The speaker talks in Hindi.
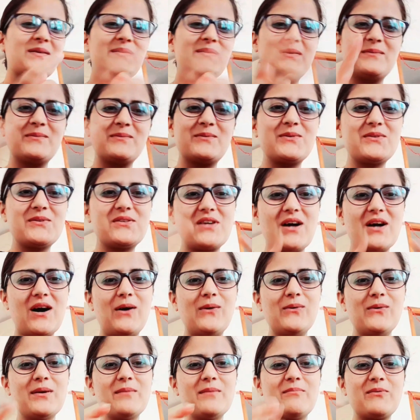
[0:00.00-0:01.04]
सब कुछ
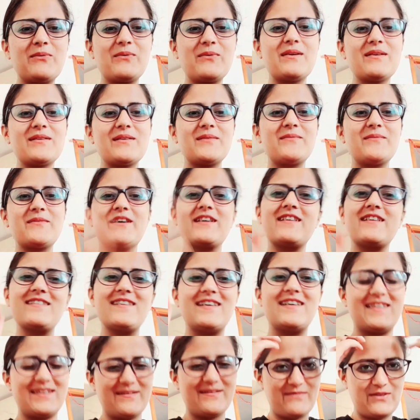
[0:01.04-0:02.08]
खाऊंगी पीऊँगी ना सब गिर
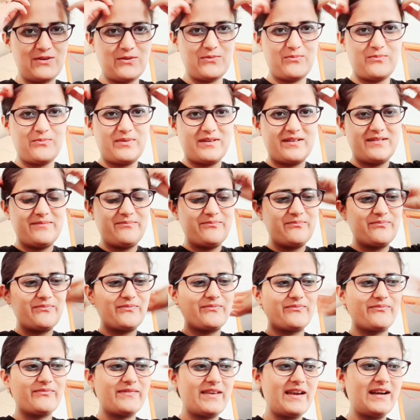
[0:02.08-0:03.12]
जाता है मेरे ऊपर
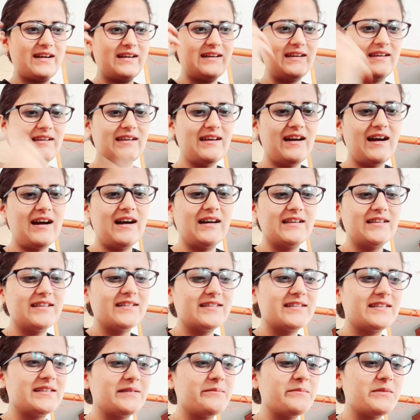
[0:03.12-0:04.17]
क्या करे आदत
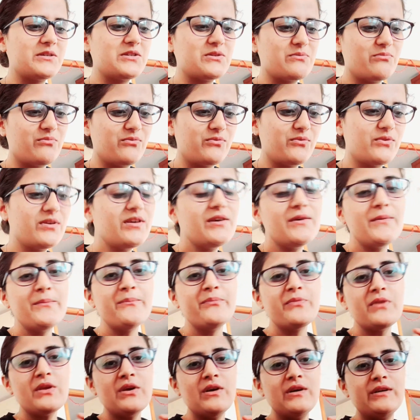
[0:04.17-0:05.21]
से मजबूर
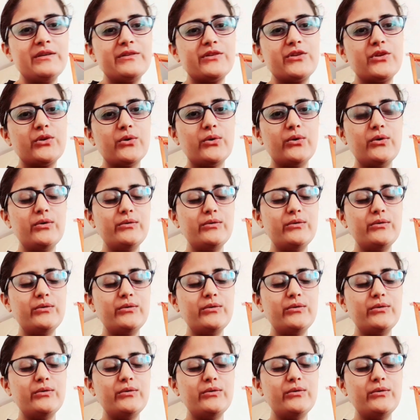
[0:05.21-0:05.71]
तो